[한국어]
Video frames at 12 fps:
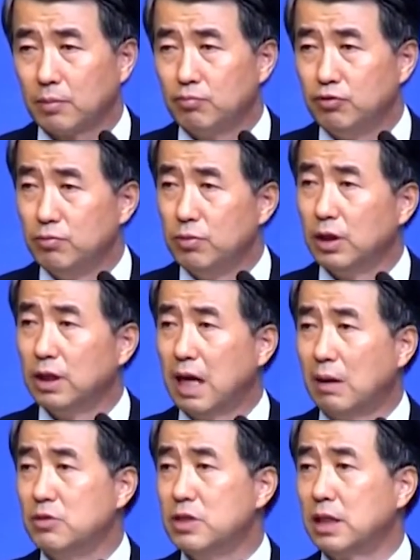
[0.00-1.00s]
분명히
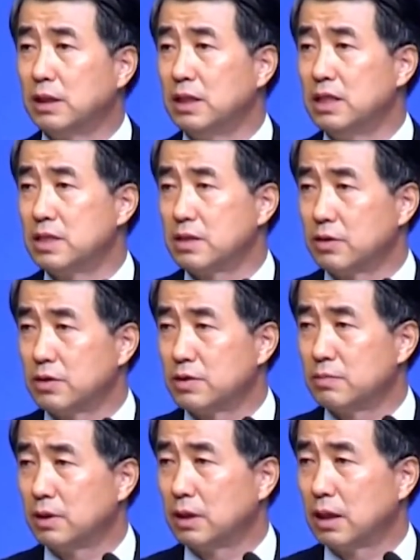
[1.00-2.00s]
남은 자들이 있을
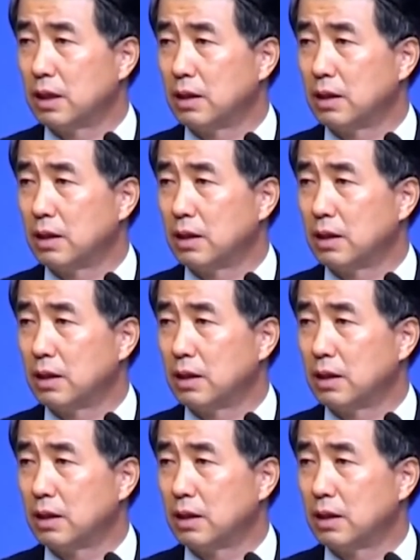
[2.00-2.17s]
것입니다.